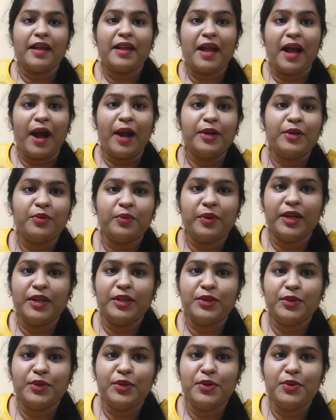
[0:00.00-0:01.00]
ఐ కాంట్
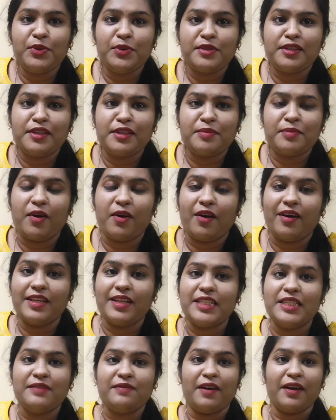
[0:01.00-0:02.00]
వెయిట్ టు యూజ్ దిస్
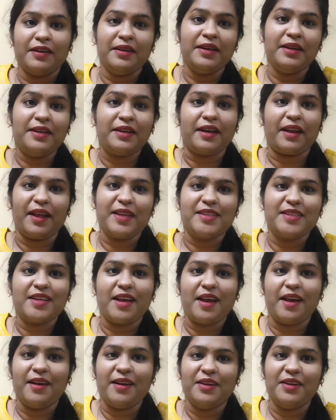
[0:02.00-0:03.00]
ప్రోడక్ట్స్ ఇవన్నీ ట్రై
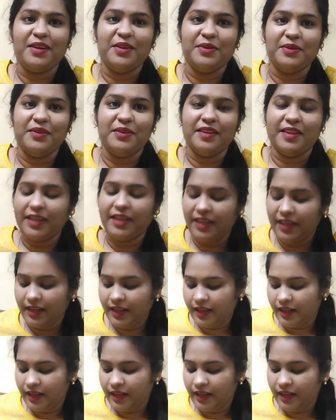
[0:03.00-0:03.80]
చేయాలని ఉంది